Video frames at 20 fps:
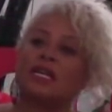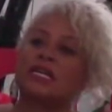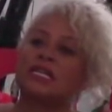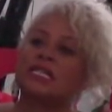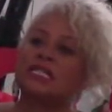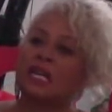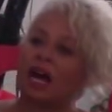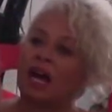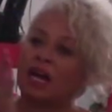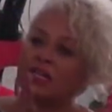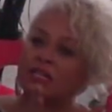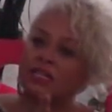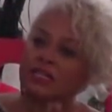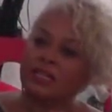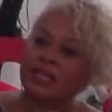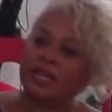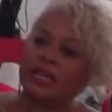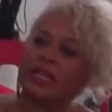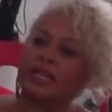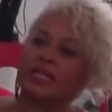Sağlığın
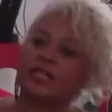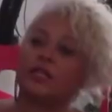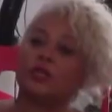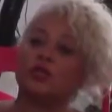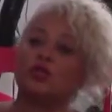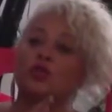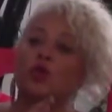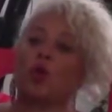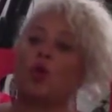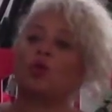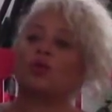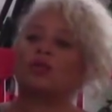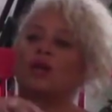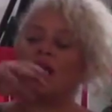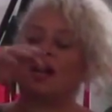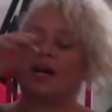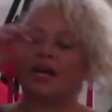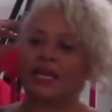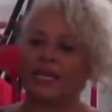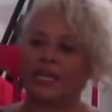değerini çok
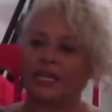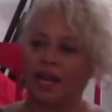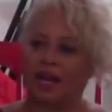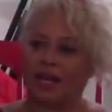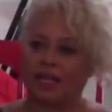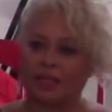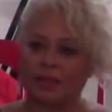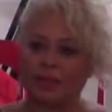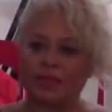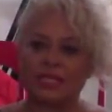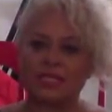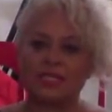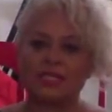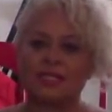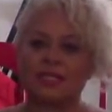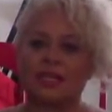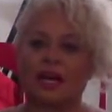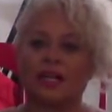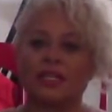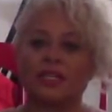daha iyi anlamanızı
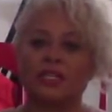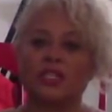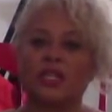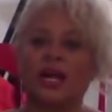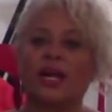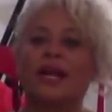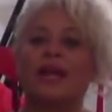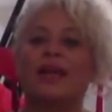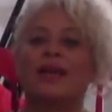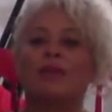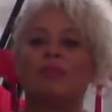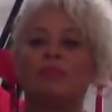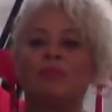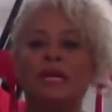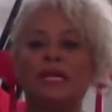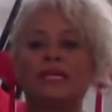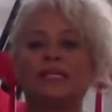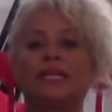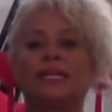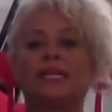sağlayacak
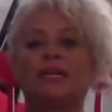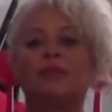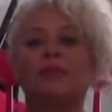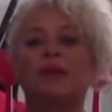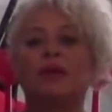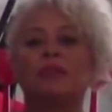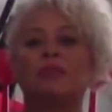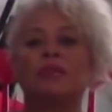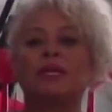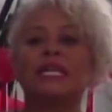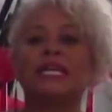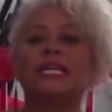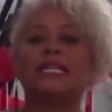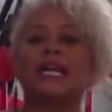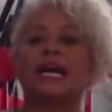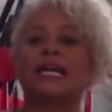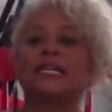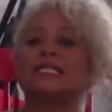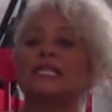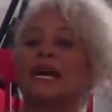bir takım minik
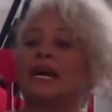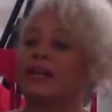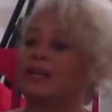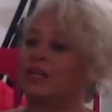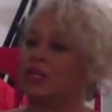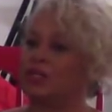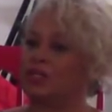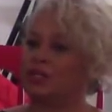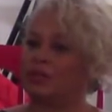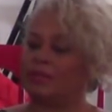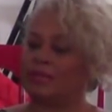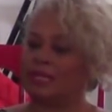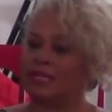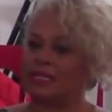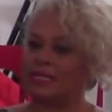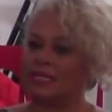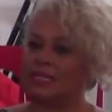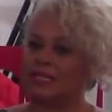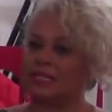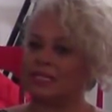dersler
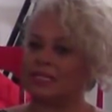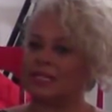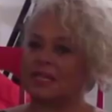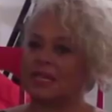yaşayabilirsiniz